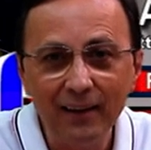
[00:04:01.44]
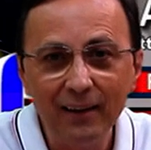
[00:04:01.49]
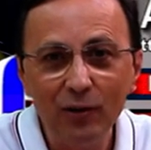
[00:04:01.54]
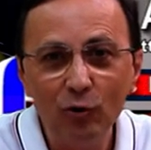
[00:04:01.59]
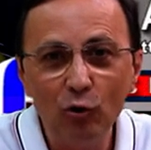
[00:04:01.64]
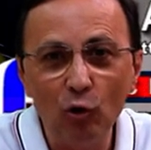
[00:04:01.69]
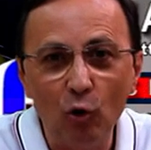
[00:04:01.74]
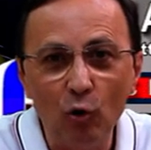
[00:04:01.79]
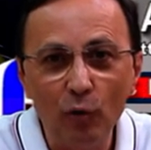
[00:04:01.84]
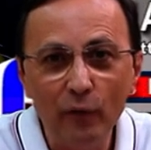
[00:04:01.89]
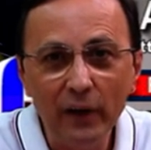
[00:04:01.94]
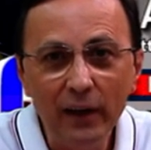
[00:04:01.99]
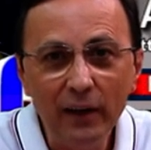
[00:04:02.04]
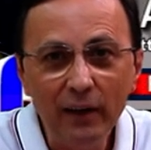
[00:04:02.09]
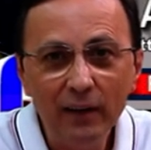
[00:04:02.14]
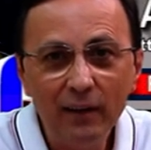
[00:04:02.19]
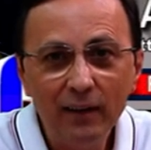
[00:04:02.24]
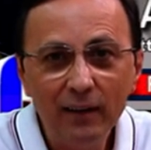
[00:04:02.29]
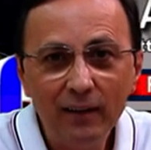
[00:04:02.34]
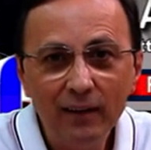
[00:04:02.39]

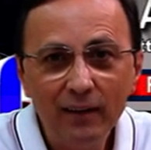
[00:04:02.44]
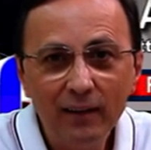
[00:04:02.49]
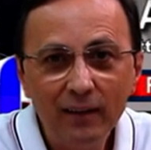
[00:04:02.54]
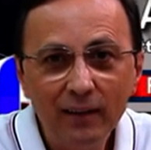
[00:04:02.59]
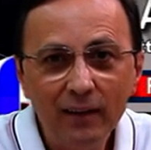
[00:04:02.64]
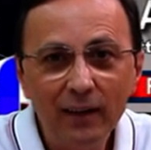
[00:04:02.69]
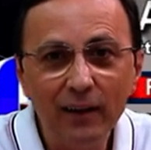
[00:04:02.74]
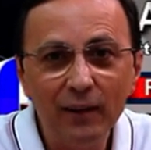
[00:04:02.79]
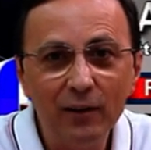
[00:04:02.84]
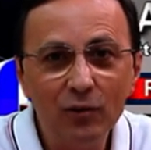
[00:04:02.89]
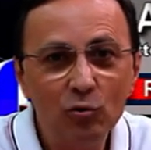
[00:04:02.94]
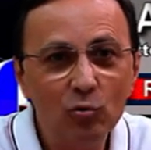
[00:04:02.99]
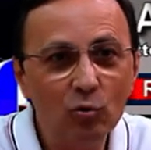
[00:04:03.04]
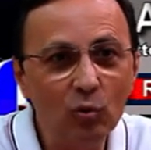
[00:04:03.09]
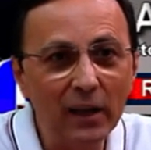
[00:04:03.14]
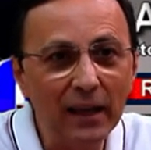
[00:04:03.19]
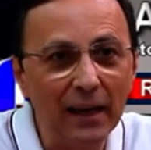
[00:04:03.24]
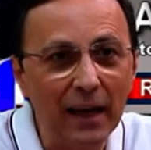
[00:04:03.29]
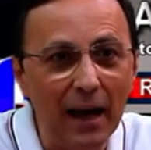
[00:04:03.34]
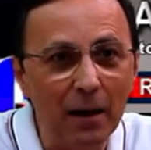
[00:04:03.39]
dove? Eh,
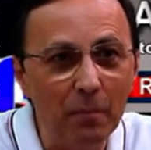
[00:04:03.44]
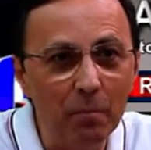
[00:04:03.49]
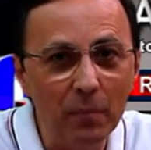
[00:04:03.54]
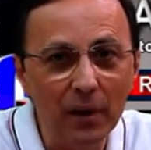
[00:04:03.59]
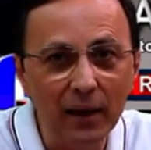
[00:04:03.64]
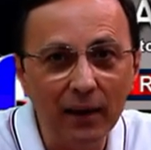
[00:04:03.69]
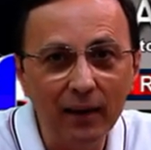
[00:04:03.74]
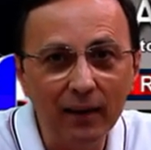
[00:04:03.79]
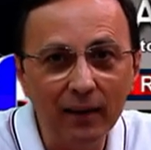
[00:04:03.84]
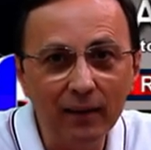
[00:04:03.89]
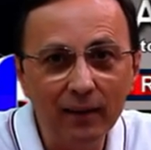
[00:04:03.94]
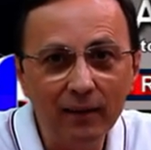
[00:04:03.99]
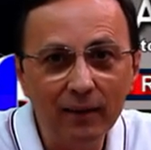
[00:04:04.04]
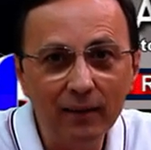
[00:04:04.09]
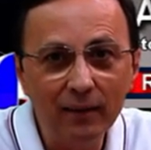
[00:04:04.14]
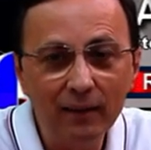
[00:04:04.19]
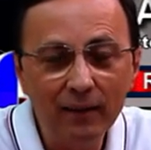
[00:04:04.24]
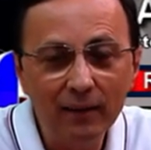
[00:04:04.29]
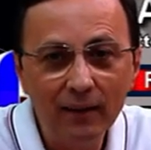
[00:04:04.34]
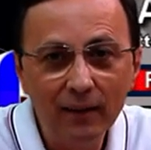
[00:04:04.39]
sulle gambe
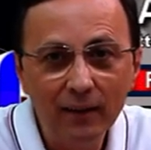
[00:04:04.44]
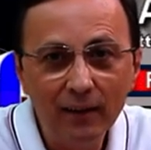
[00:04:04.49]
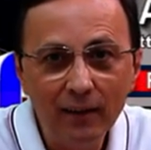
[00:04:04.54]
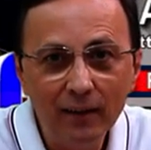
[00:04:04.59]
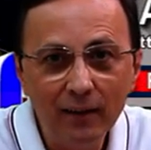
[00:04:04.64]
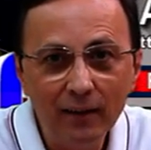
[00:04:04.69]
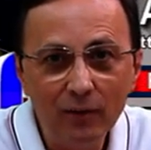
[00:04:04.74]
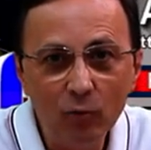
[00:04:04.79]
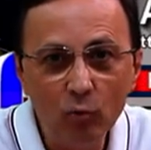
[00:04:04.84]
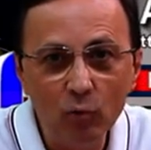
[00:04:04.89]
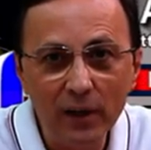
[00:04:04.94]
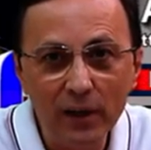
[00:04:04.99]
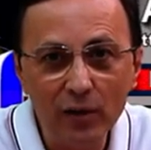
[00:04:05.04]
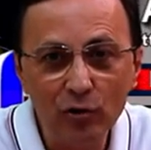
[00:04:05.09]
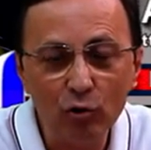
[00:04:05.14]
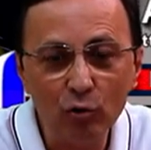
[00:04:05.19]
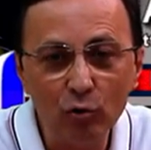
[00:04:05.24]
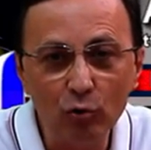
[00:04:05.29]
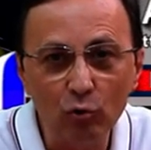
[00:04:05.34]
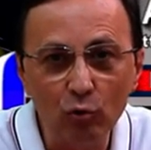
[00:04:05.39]
di una
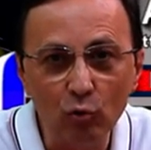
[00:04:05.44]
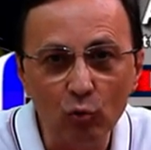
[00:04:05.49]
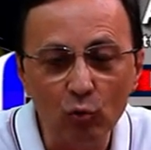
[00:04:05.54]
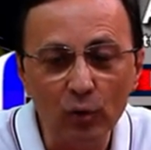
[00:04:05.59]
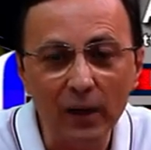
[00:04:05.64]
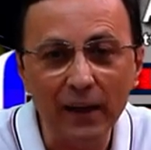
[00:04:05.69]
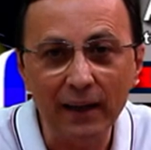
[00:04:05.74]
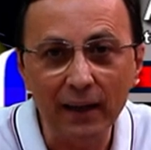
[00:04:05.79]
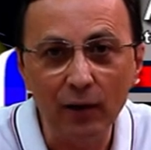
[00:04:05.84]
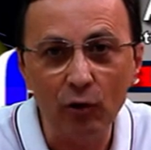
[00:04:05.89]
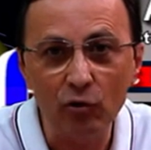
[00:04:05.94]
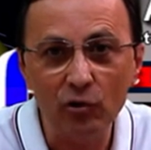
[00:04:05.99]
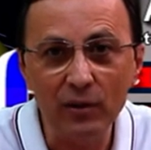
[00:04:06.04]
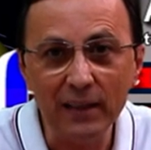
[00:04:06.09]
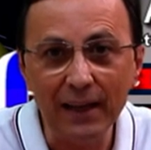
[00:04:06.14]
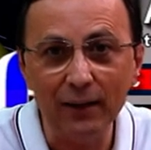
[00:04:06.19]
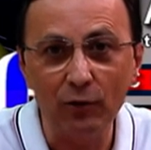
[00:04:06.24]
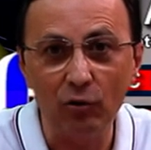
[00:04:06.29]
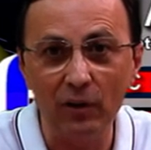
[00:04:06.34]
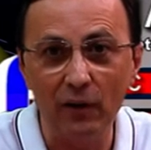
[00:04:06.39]
struttura che lo
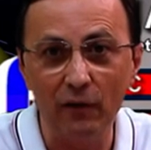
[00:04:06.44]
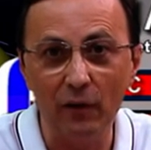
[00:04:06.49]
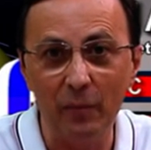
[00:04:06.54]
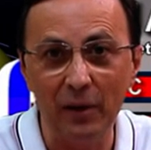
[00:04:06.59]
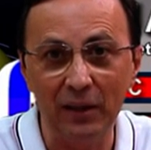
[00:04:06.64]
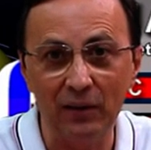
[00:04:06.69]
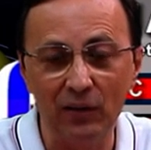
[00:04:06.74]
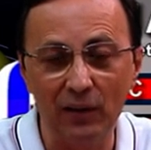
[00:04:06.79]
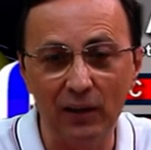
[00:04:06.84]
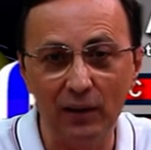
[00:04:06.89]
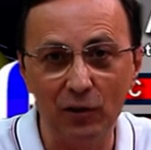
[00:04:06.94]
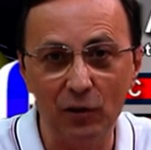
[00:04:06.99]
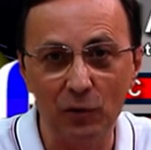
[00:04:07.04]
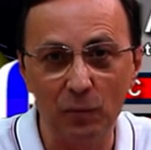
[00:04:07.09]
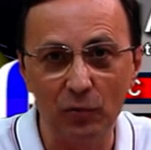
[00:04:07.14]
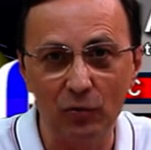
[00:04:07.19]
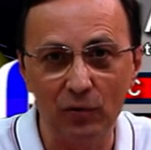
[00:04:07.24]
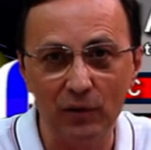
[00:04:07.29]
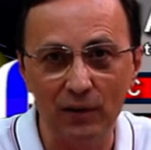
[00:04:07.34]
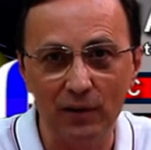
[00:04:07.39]
Stato deve mettere a
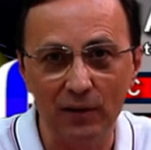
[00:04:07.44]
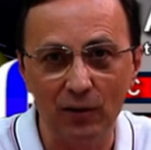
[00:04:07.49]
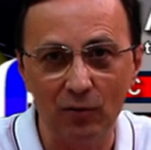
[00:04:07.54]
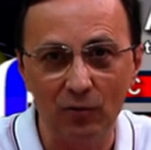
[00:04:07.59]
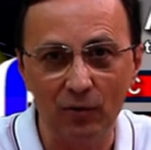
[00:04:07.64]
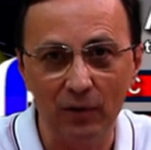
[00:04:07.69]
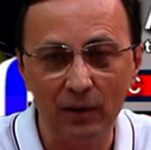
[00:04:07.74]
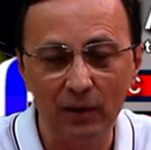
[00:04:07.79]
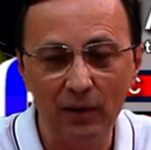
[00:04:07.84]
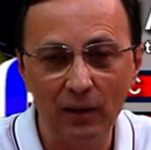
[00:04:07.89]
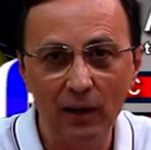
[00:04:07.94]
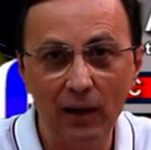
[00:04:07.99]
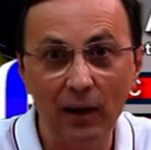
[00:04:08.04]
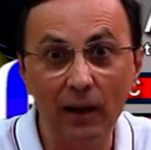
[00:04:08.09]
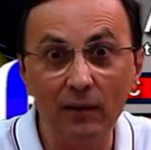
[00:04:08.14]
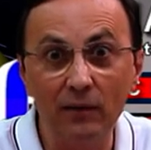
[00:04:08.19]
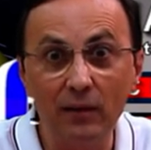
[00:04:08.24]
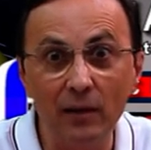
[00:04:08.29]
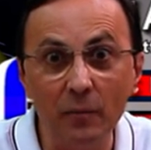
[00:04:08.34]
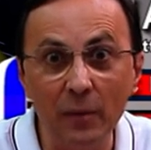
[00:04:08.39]
disposizione,
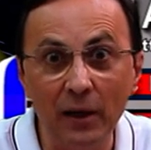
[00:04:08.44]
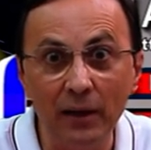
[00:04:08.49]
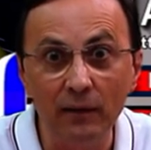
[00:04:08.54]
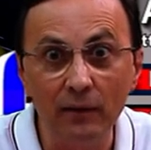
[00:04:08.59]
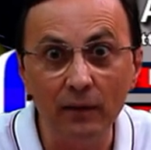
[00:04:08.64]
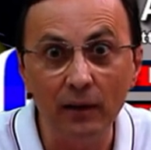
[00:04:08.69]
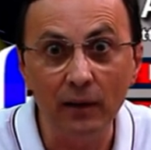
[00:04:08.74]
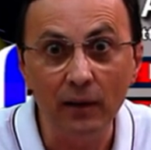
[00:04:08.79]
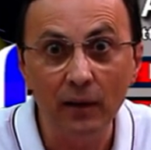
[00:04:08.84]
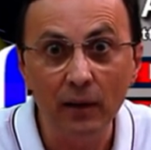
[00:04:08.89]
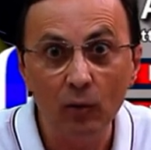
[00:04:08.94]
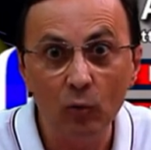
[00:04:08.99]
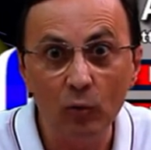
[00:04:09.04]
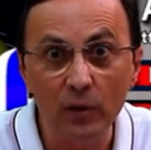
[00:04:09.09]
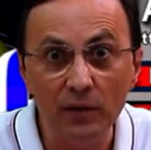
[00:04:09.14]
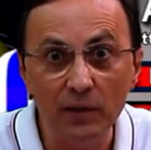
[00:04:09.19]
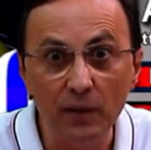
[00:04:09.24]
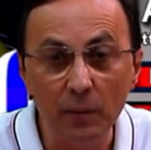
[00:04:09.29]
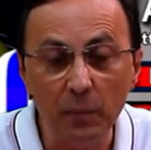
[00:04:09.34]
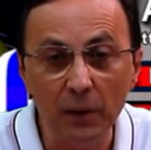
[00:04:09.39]
altrimenti
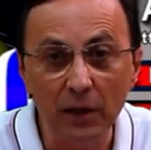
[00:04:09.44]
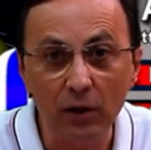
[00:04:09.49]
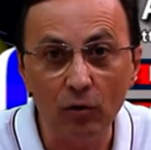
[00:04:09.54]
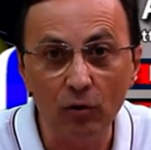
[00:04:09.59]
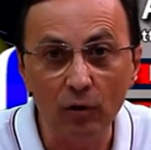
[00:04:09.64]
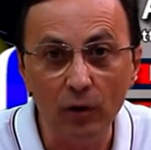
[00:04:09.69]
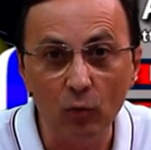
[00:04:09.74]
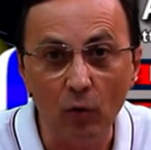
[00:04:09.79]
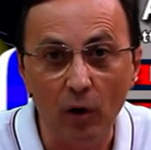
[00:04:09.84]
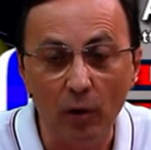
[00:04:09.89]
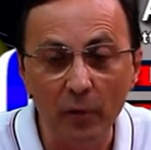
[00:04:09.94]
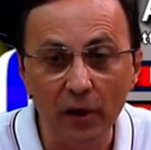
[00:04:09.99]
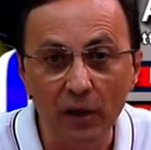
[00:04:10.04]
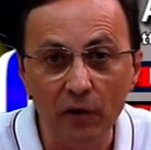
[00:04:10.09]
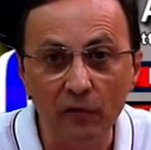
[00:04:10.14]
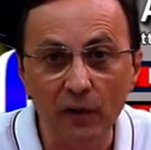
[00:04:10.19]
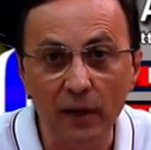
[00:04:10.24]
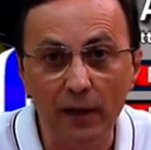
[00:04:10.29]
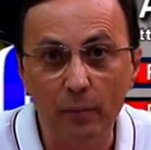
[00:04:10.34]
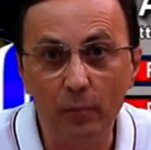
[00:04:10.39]
questi piccoli uomini
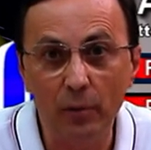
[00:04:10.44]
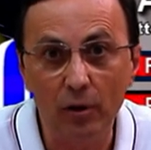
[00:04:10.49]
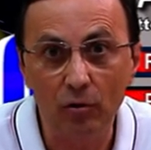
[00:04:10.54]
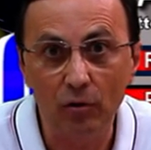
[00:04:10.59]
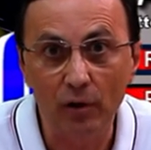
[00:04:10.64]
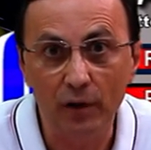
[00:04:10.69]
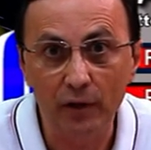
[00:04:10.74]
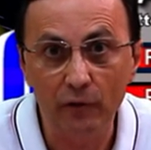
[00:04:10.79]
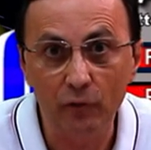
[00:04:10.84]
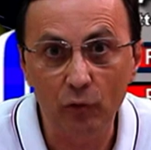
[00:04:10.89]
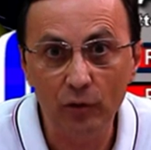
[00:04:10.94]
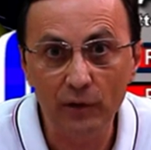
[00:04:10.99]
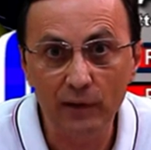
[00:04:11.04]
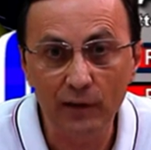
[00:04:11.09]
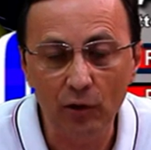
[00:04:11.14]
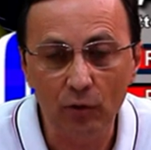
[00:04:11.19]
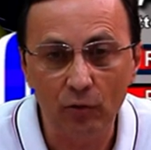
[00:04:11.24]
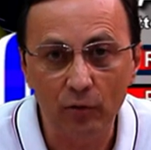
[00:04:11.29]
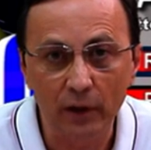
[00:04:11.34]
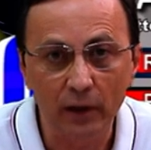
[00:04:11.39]
farebbero la
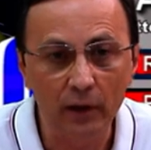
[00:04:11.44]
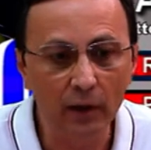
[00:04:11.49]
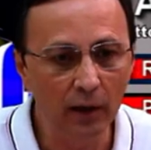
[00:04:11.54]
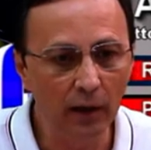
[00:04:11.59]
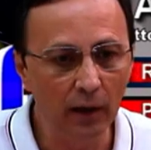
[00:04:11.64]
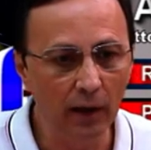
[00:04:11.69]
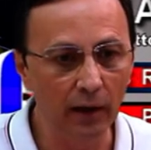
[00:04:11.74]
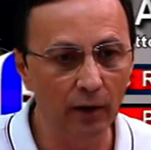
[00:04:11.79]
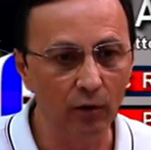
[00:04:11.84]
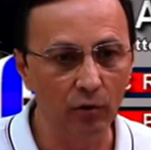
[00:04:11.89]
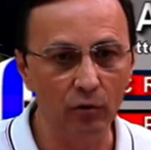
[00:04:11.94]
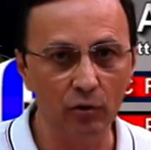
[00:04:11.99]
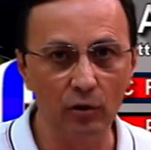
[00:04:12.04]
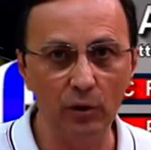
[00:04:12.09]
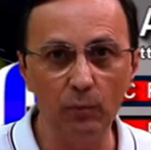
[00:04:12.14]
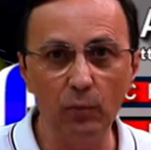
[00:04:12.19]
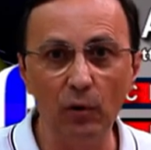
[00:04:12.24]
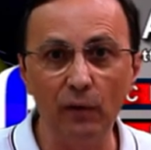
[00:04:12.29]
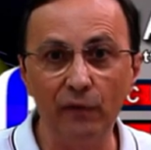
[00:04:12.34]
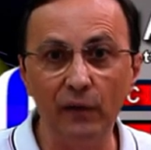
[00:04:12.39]
rivoluzione e non
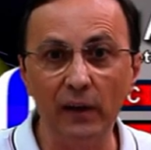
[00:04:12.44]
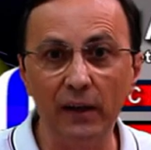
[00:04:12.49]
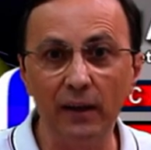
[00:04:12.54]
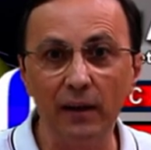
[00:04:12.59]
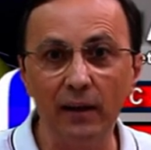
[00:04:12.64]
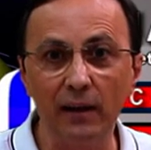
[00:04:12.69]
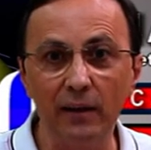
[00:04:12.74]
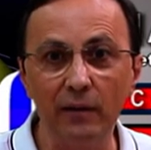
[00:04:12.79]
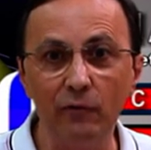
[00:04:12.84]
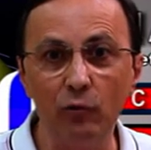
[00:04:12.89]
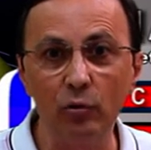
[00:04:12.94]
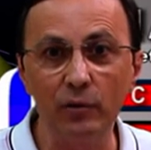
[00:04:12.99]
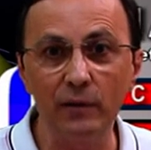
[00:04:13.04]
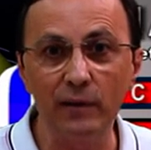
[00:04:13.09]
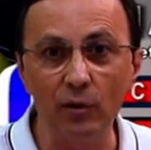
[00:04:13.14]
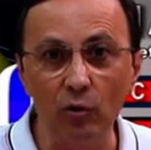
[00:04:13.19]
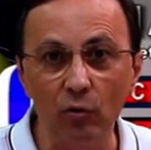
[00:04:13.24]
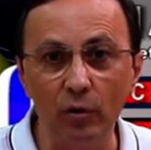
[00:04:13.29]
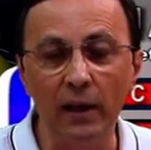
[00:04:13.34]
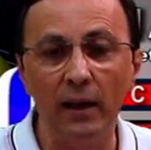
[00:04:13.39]
si può fare la
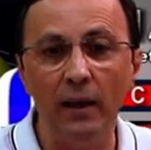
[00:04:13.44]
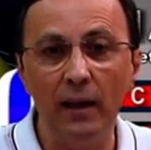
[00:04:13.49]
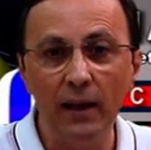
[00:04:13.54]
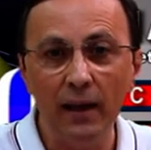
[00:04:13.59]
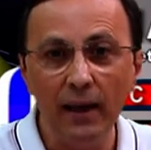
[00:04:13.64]
rivoluzione.